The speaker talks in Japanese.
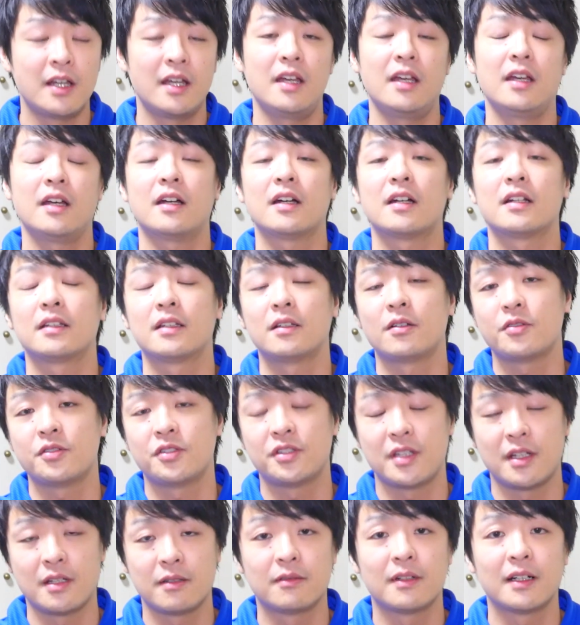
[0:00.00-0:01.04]
えー、体を
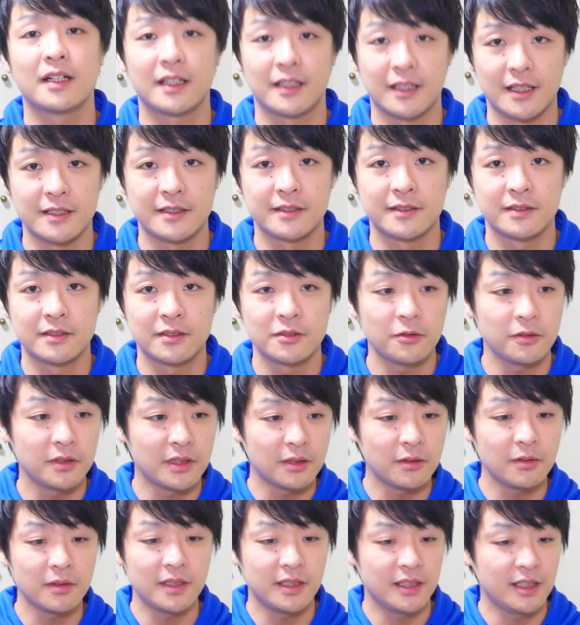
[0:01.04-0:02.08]
しているわけですそういっ
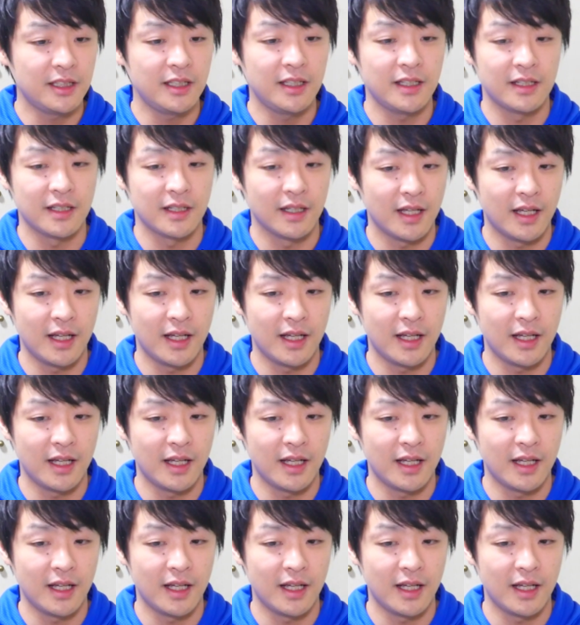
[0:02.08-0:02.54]
た時に、